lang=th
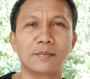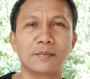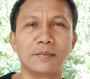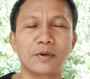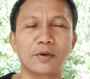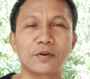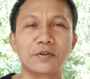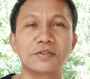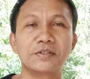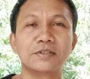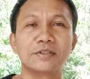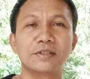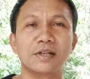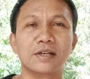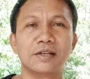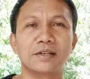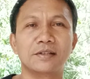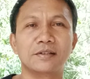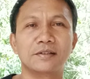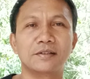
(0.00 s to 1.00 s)
ไม่ค่อยเชื่อ
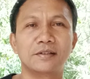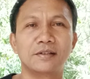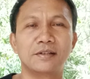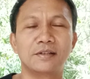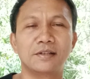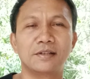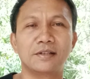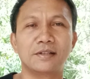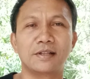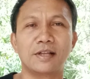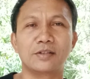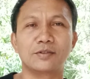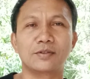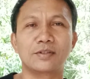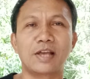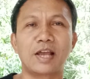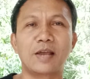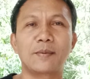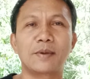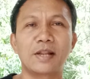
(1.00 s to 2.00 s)
แต่สุ
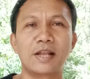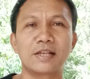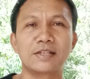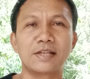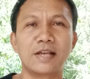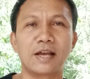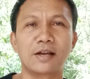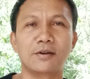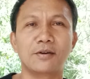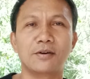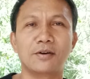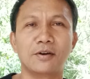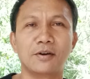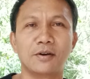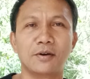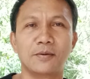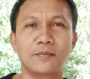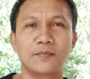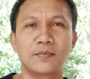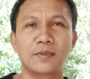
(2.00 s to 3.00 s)
ดท้ายพระราชาก็
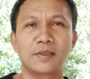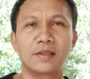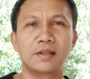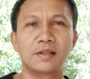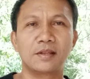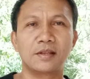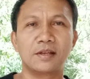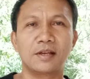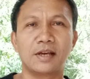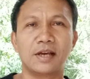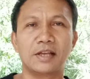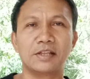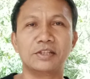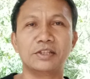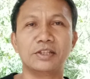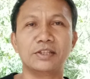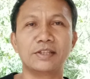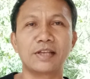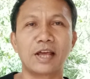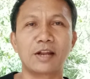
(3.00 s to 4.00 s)

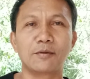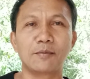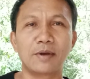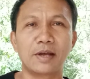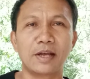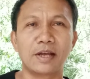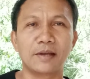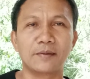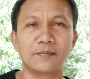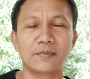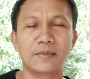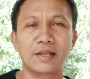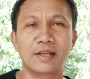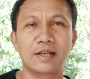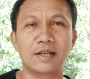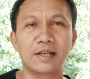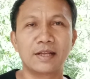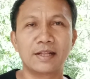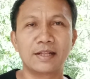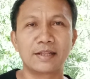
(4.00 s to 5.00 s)
ยืนยันว่า
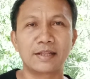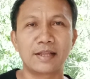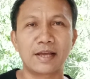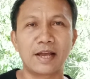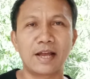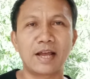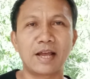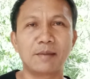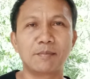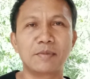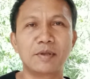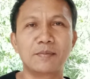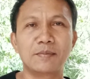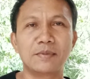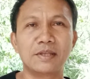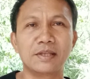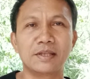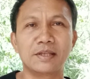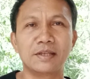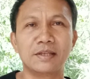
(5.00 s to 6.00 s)
ถ้าไม่
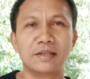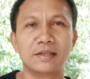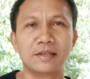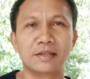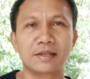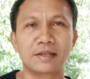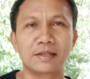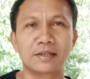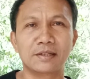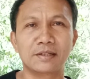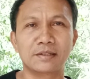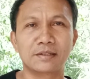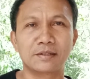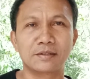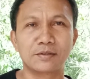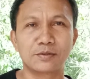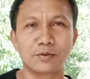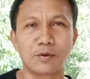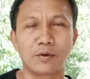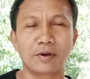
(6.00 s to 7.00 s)
มี
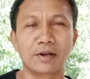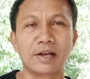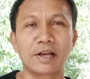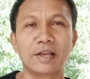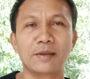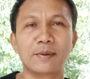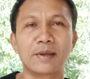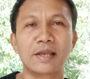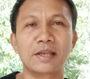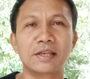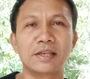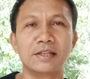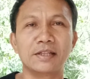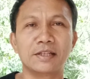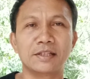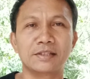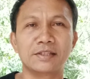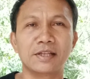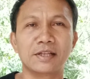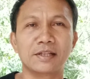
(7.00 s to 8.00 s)
ส่งไปมาให้กิน
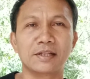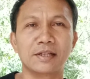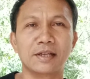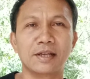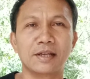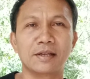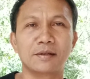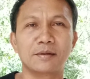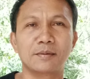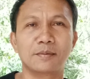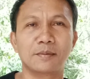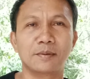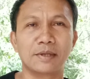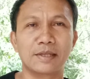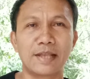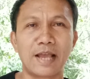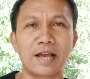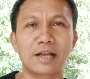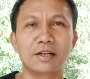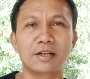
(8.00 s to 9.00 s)
จริงๆเนี่ย
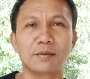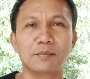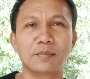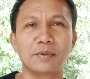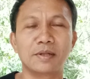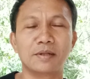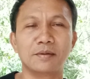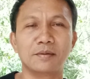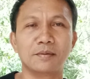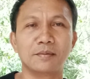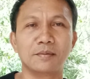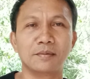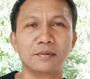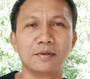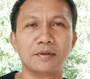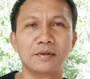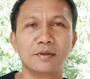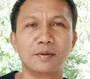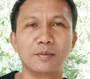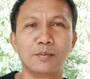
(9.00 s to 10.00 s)
ยักษ์เนี่ยเป็น
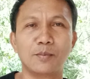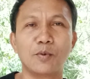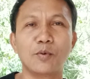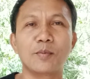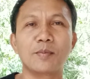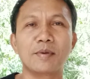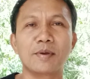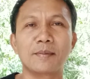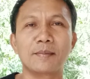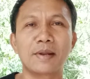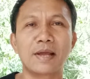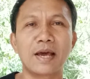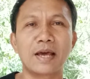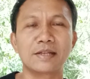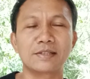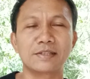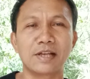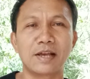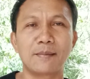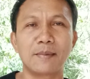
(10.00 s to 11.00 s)
ผู้มีอำนา
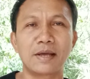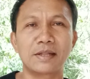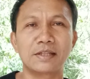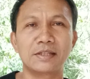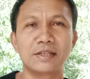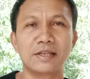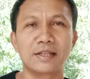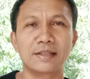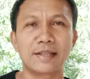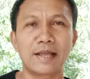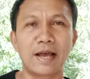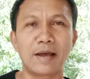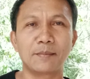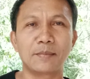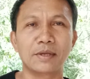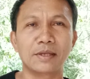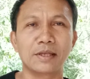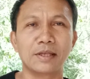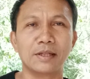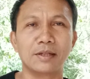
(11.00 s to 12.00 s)
จสามารถเจะตาม
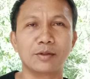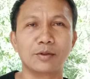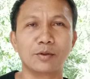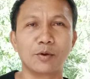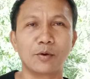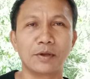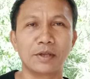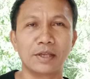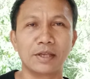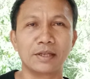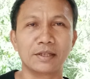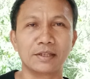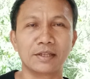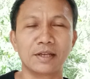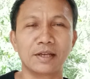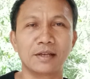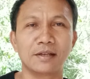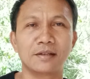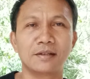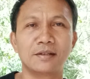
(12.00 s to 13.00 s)
ไปกินตัวเอง
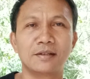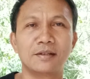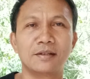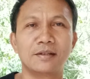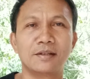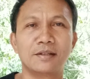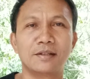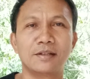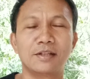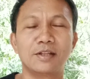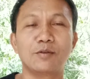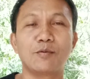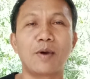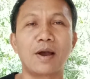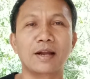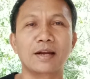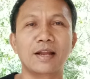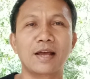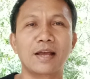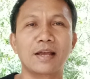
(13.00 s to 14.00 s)
เนี่ยที่ห
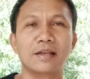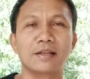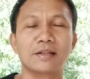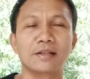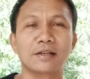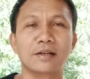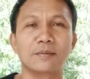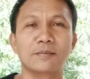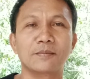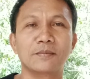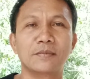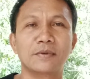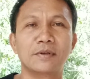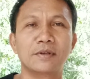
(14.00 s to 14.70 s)
วังได้นะครับ